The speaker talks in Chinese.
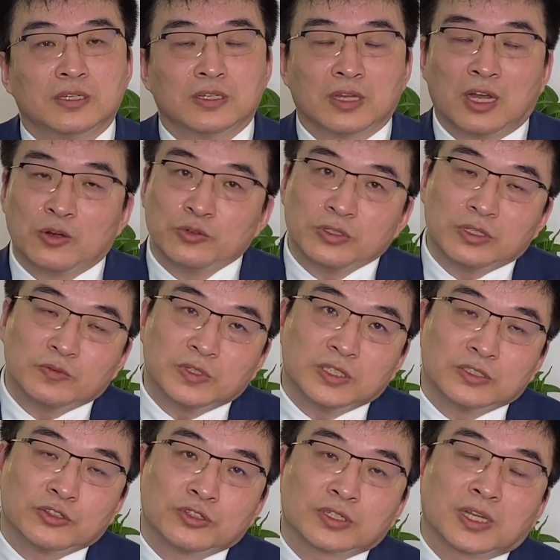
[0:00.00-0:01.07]
毫无疑
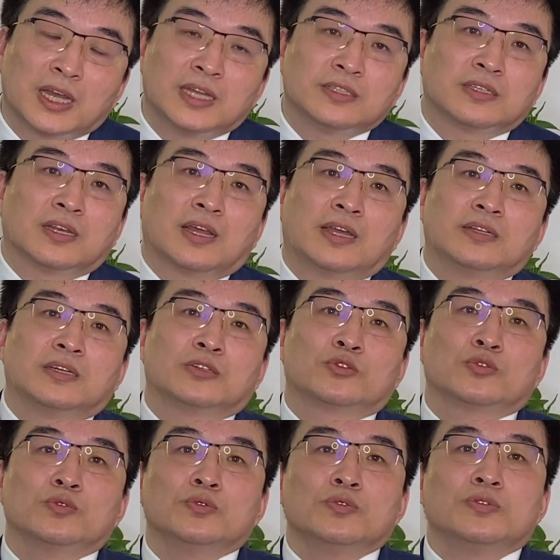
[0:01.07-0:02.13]
问，就是看起来呢
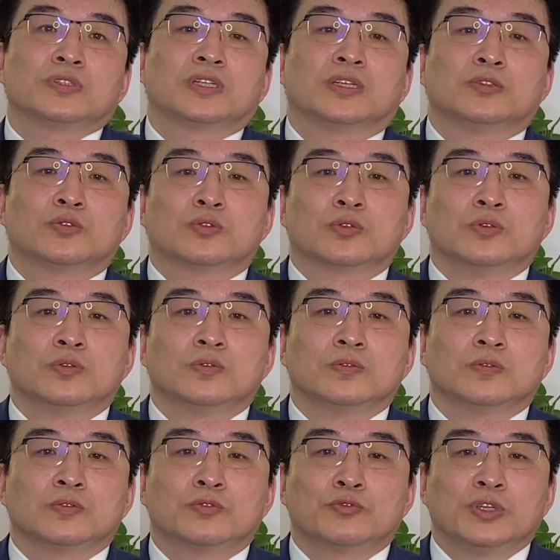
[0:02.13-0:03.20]
中共这
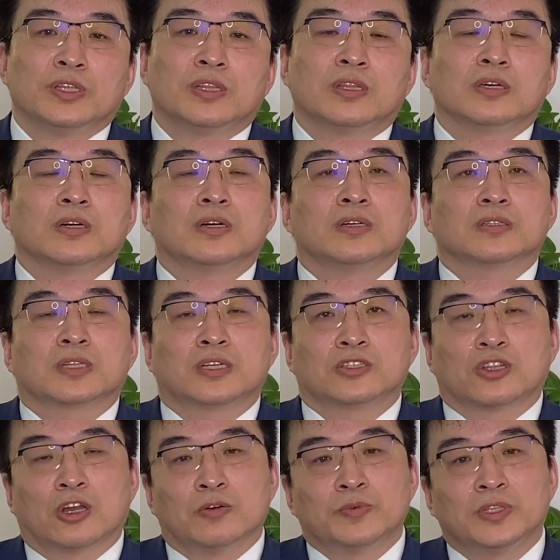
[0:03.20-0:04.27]
种罪责他是
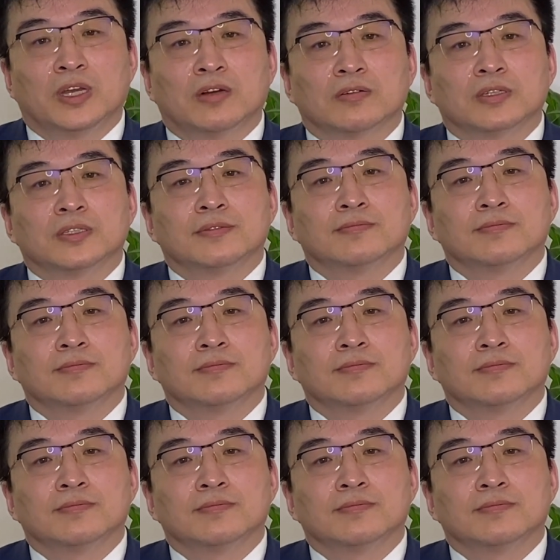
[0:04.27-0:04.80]
逃不掉了。